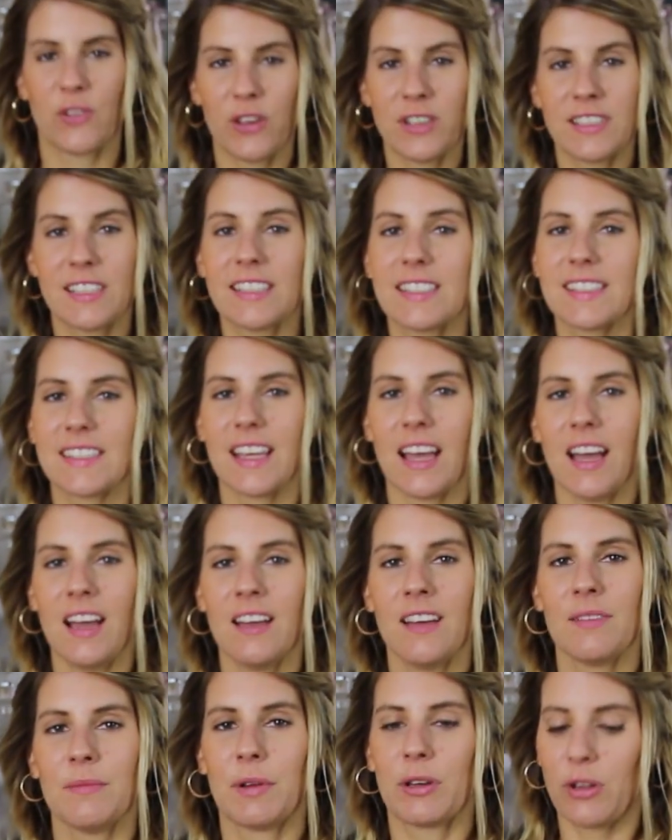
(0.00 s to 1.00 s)
Verrückte ist
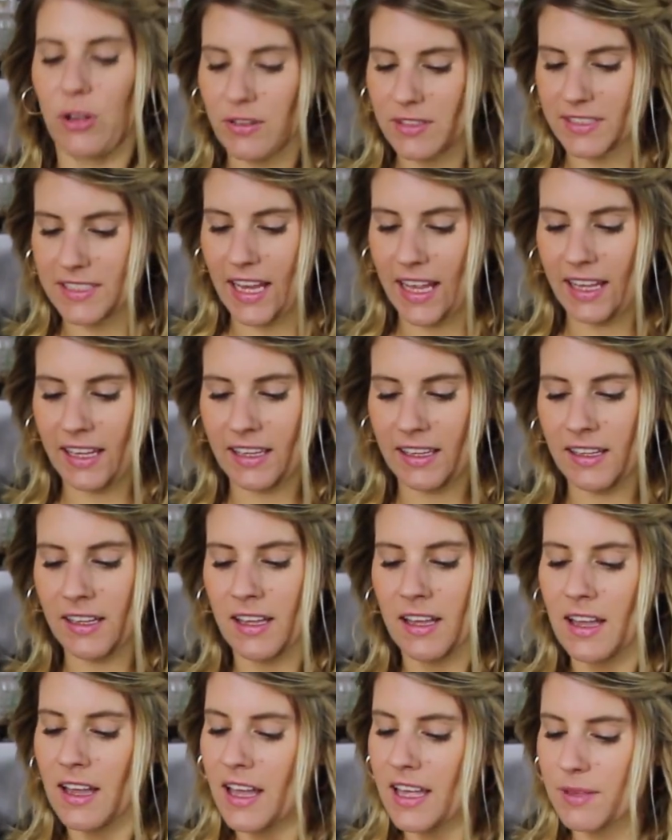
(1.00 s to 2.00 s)
ja, man könnte denken,
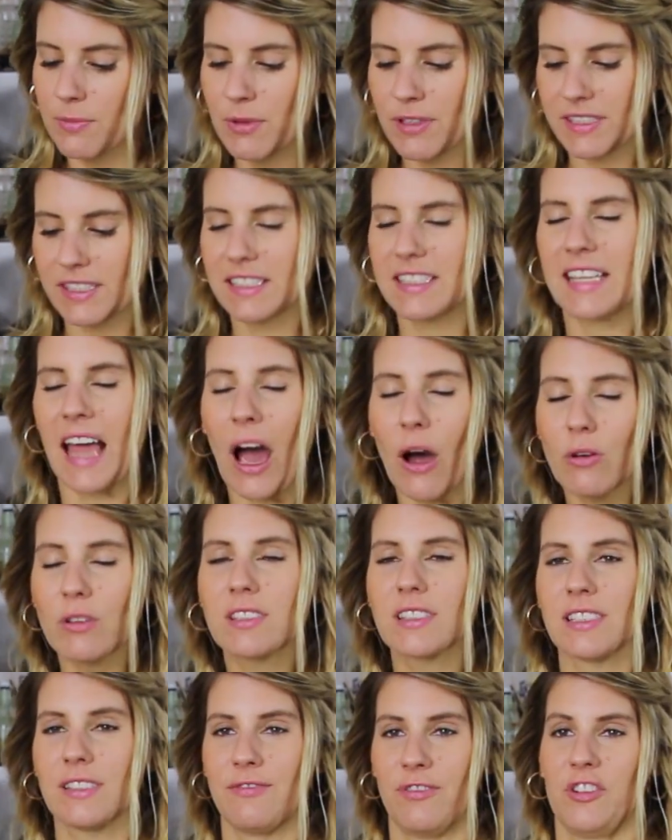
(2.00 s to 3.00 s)
ich müsste
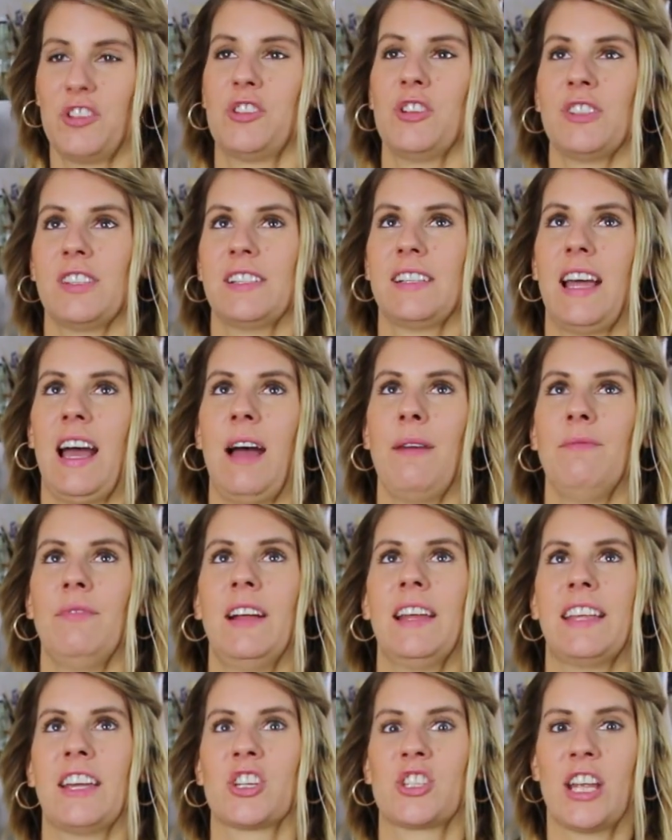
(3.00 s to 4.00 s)
tausende von Schüsseln haben,
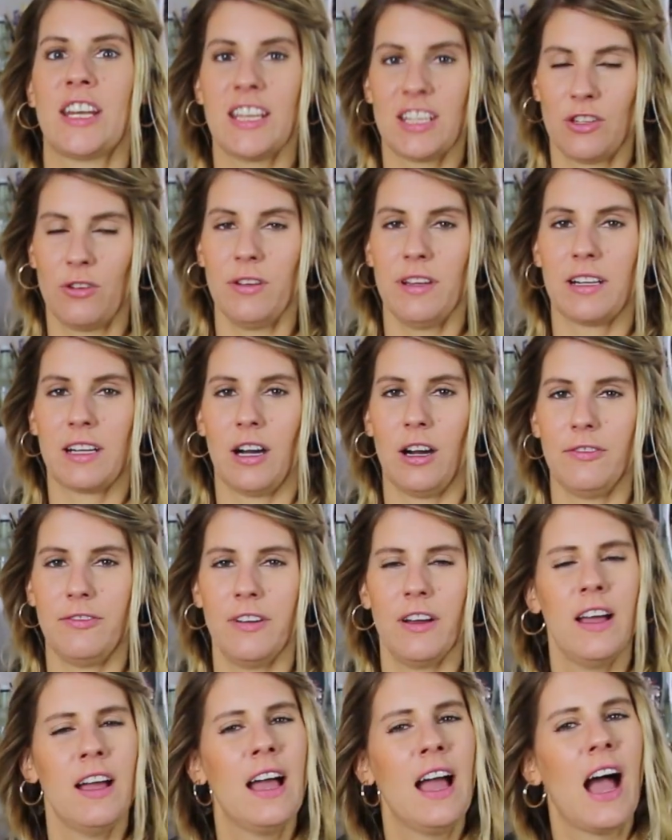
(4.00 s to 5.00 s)
weil ich ja ständig neue
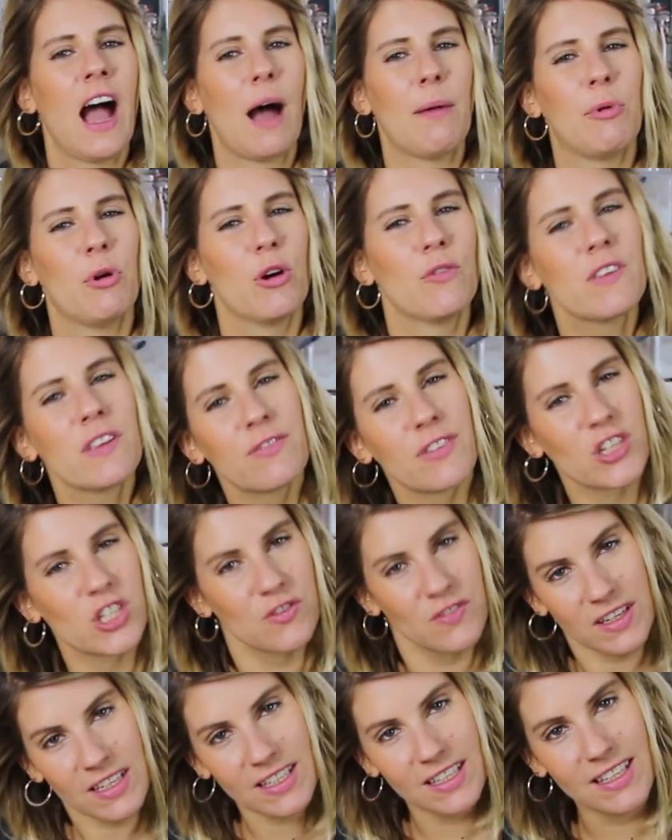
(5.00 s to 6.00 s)
kaufe. Aber irgendwie
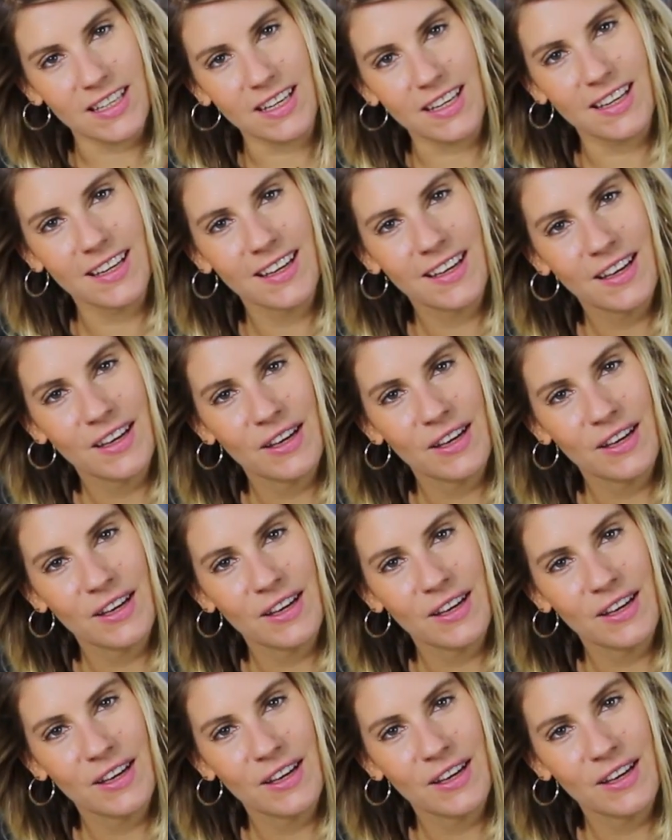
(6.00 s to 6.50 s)
verschwinden die.